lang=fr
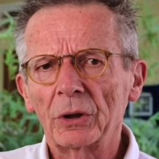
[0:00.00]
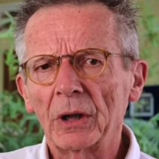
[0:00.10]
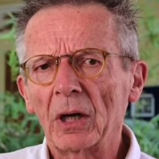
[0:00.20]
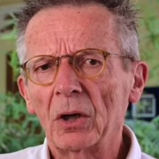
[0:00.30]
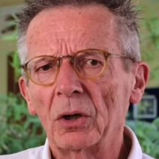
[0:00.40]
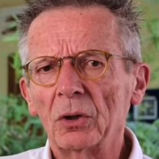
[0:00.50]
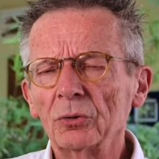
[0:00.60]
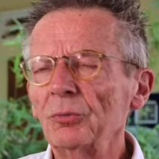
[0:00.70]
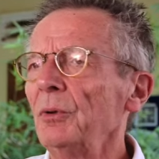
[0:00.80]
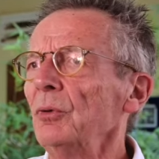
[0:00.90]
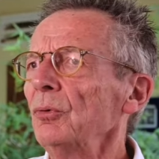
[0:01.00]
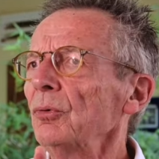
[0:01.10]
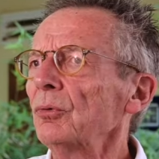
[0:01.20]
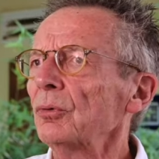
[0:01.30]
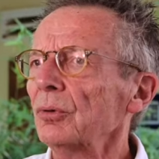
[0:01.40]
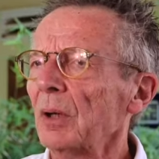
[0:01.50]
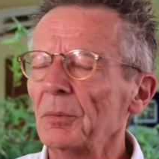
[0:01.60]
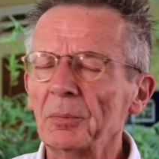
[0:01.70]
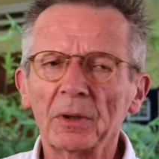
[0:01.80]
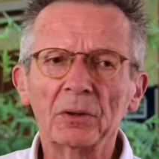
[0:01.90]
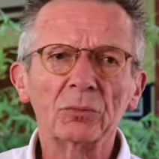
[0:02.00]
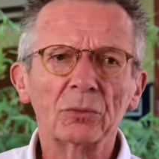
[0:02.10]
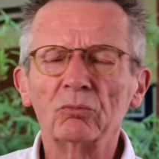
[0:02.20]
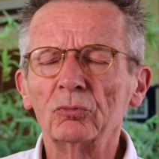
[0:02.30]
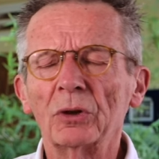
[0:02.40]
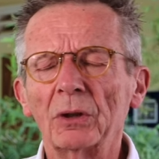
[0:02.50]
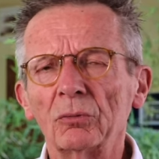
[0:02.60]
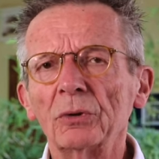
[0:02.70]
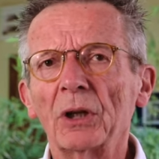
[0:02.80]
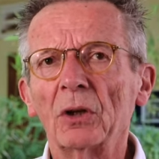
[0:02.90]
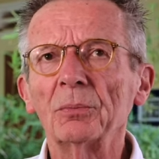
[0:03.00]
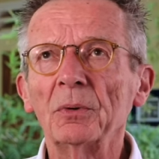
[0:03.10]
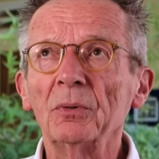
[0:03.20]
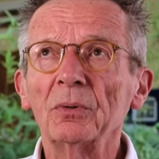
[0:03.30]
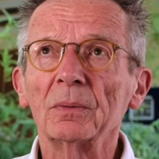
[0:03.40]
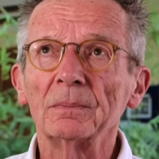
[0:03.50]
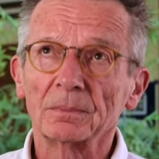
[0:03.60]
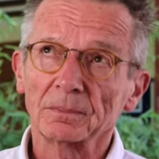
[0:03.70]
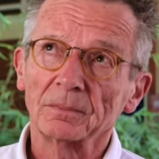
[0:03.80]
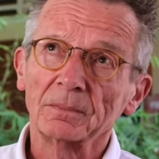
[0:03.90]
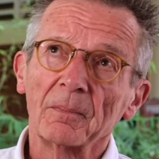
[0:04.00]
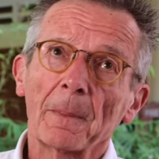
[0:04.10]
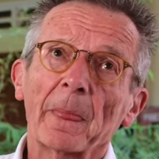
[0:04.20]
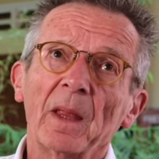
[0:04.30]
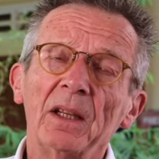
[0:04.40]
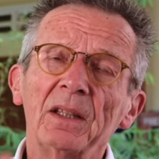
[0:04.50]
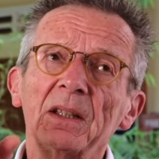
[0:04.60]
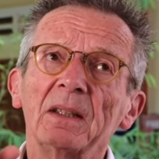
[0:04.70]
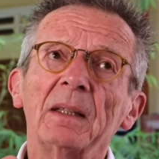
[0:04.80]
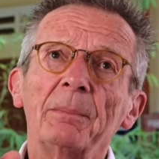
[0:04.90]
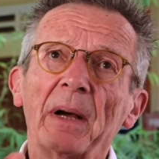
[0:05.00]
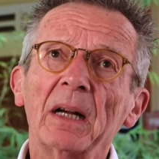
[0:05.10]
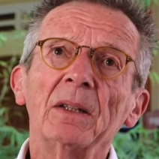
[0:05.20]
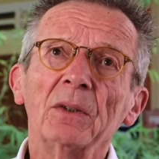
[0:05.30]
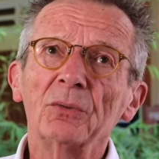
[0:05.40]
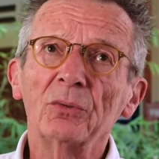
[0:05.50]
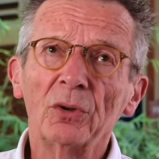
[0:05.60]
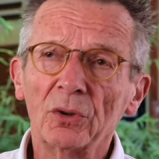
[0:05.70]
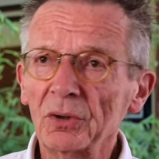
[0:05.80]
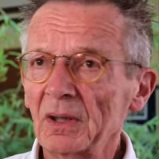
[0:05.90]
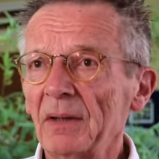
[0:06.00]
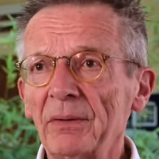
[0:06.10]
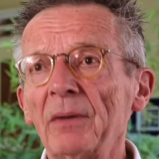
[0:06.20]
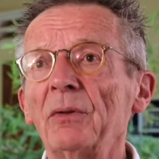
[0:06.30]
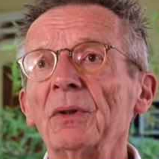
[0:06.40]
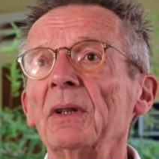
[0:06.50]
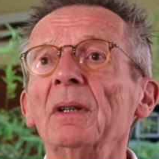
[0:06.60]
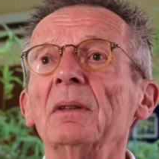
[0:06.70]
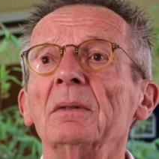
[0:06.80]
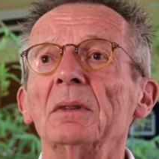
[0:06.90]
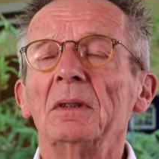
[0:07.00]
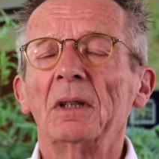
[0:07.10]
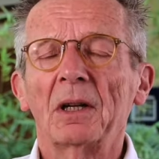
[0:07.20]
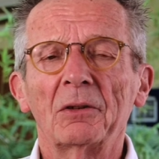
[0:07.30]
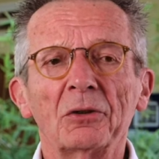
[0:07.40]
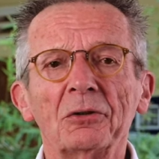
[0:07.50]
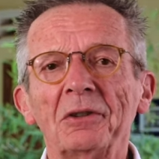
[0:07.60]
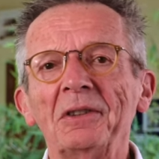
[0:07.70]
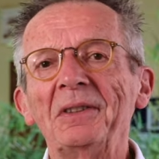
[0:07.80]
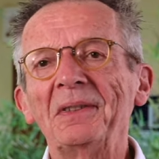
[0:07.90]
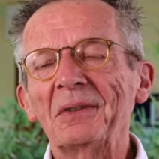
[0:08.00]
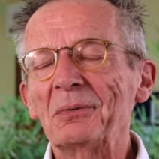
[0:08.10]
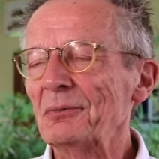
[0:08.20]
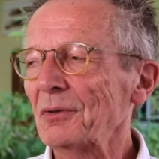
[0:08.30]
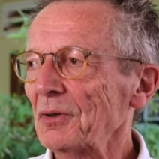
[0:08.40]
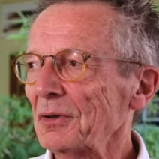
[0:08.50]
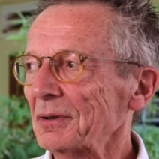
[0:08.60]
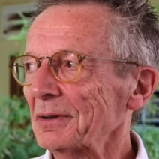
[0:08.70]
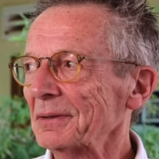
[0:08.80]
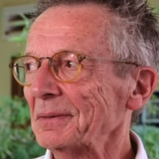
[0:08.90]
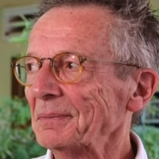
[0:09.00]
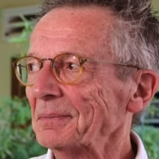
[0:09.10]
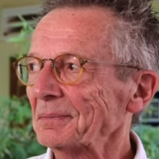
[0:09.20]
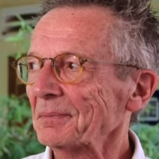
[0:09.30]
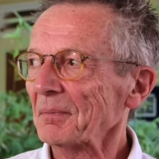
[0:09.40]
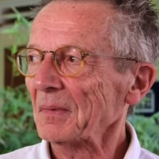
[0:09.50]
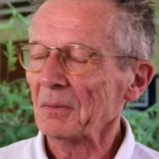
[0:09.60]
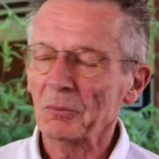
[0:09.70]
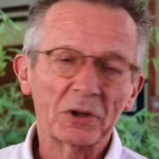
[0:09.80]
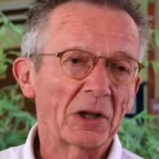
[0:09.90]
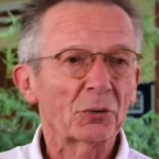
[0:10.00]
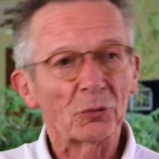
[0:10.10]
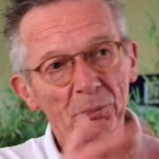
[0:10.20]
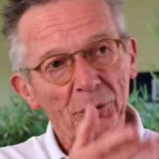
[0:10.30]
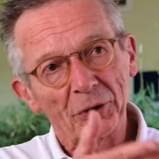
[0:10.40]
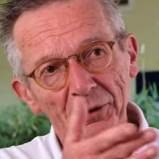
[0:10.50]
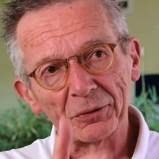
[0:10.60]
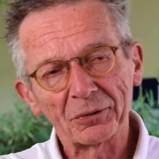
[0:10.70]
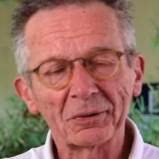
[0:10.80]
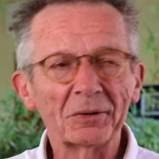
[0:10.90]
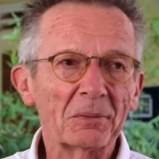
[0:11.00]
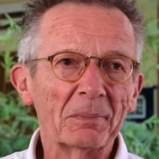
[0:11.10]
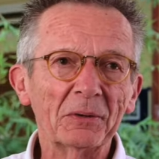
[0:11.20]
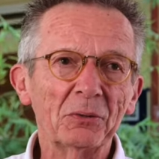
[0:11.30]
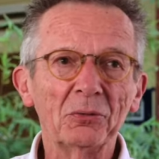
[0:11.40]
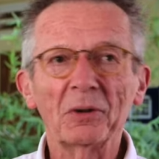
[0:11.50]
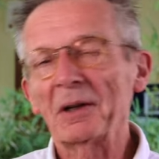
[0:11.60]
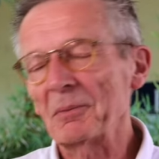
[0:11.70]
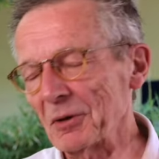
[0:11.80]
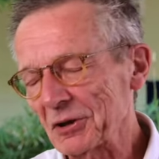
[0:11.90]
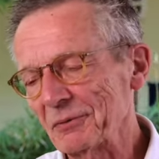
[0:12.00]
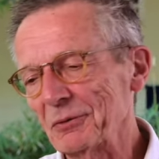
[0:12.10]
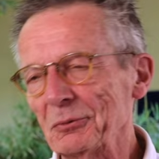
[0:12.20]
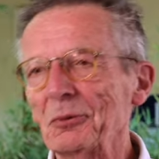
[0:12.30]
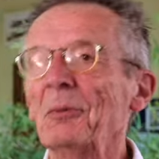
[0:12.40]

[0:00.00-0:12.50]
40 minutes à peu près, oui 40 minutes, et qui était parlée dans une langue qu'il avait inventée. Alors il disait souvent... Bon, il y a le trompe-l'œil euh, en peinture et moi j'ai fait du